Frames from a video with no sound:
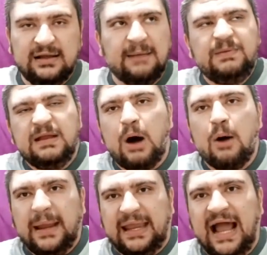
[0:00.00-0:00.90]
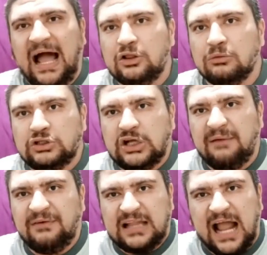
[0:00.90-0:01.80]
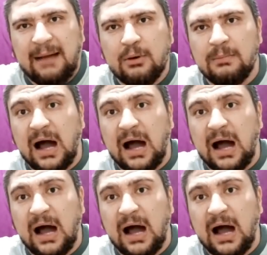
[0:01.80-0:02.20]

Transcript: يا ابني ما هو بيكيه عنده مشكله في التعامل